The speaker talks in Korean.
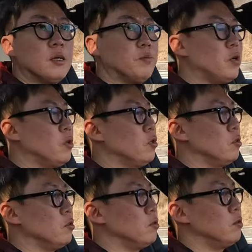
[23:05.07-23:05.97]
다시
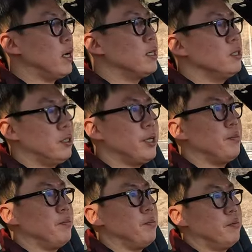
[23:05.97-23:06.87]
한번 다른
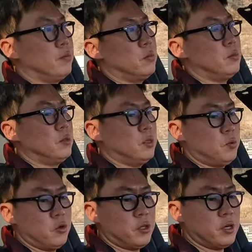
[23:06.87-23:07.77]
트림을
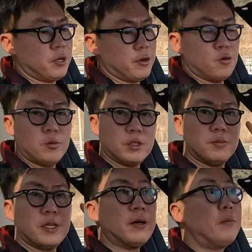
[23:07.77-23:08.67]
보여드릴게요.
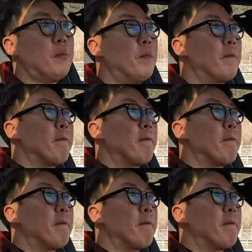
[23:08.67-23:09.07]
고맙습니다.